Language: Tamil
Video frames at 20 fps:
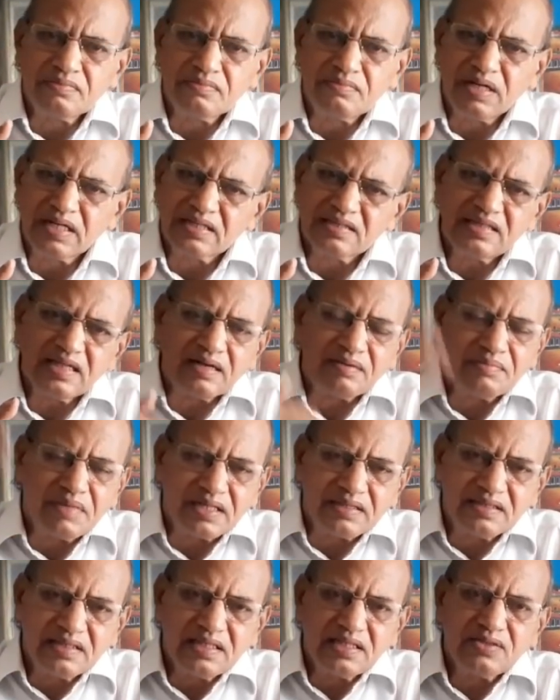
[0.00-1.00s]
பக்தர்
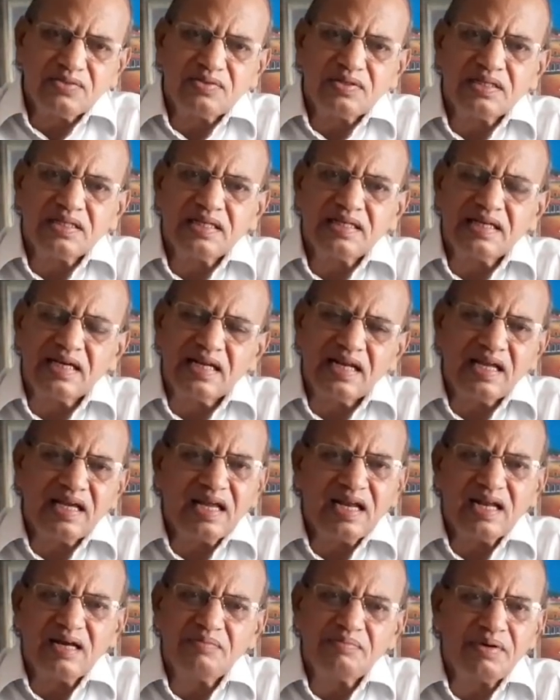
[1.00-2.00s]
பக்தியினுடைய
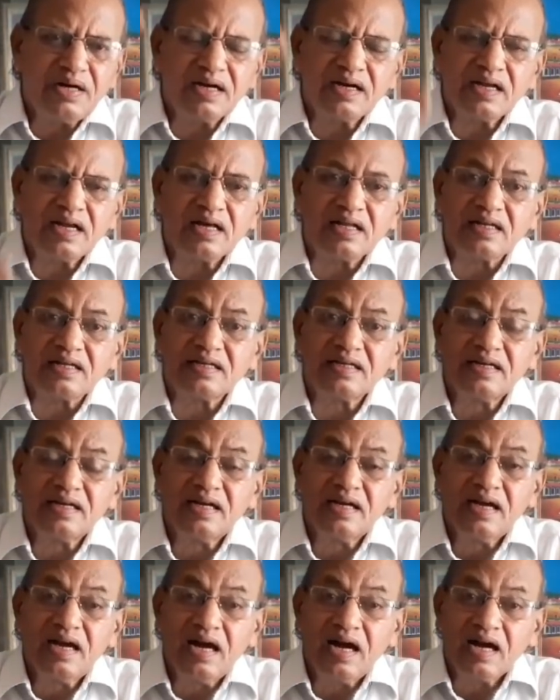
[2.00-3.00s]
எல்லையெல்லாம் பார்க்குறார்
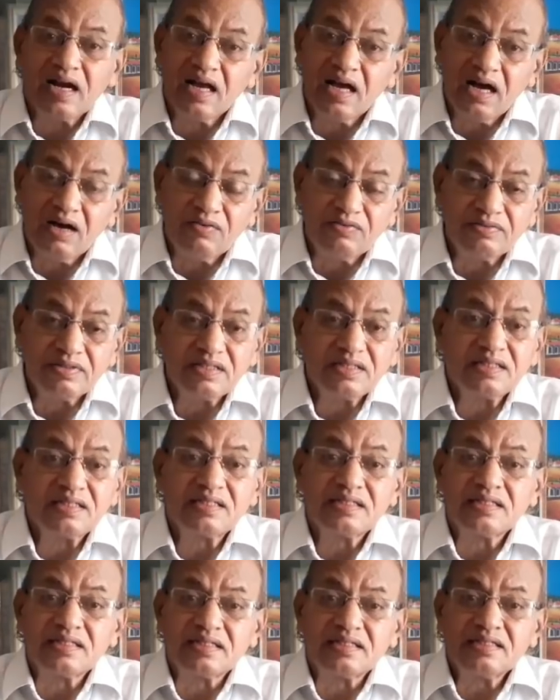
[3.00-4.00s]
ஆனால்
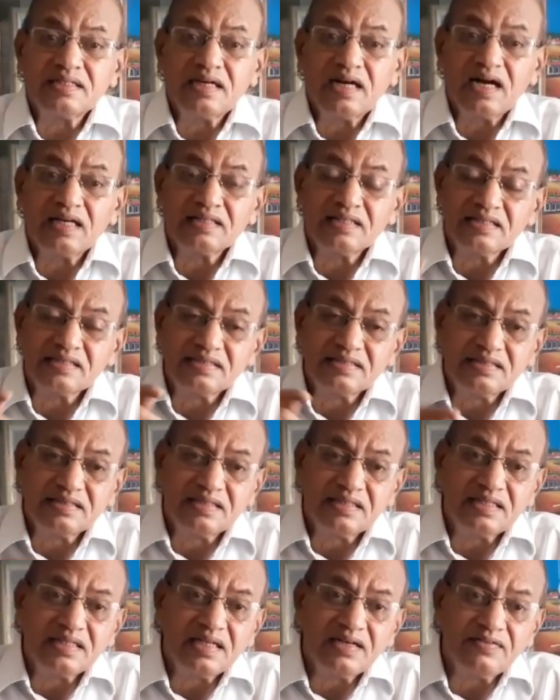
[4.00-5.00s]
அவருக்கு அந்த
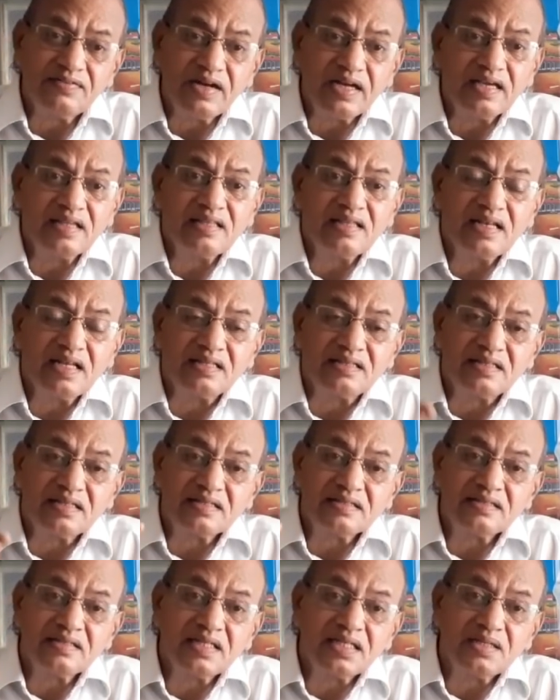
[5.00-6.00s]
சின்ன வயதிலே
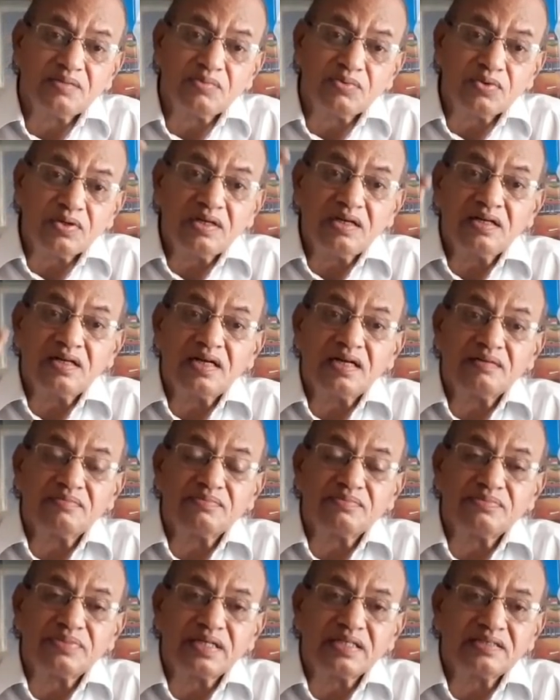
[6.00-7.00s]
திருத்தணி முருகனிடம்
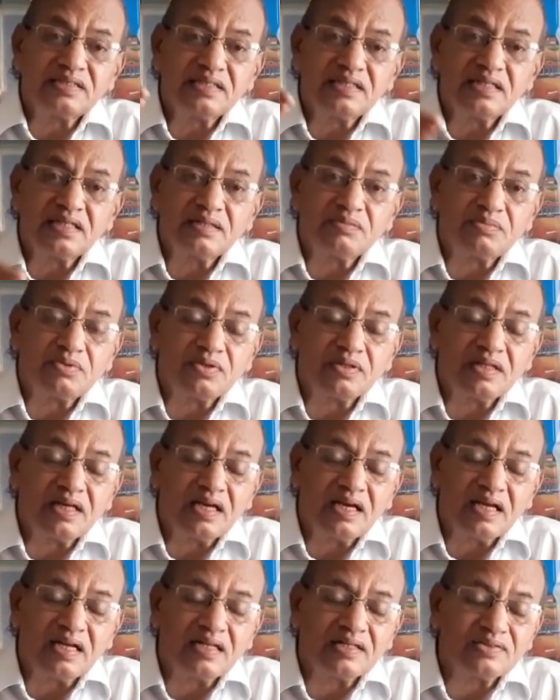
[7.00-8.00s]
பேசுகின்ற பொழுதே
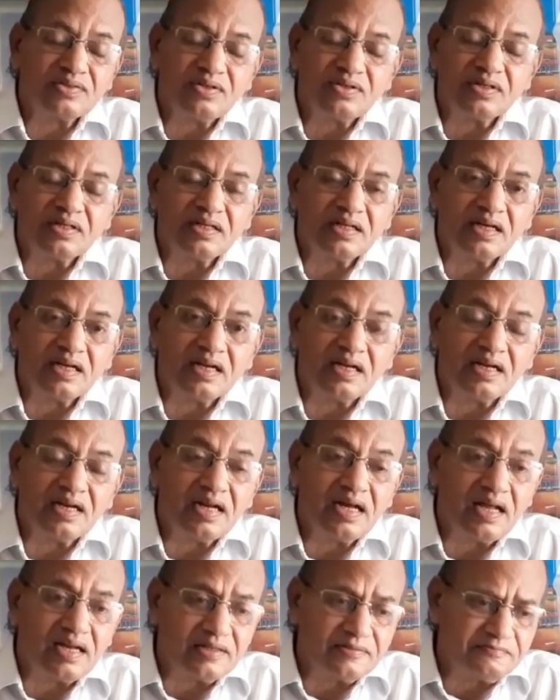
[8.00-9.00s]
என்ன சொல்லுகின்றார்
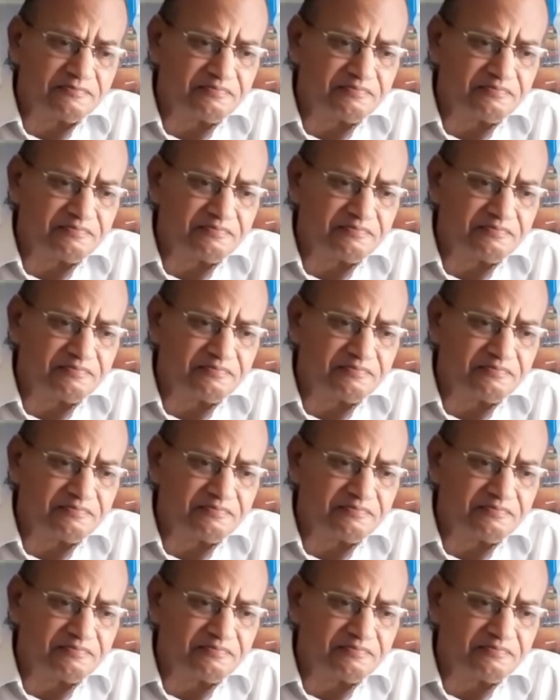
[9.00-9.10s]
என்றால்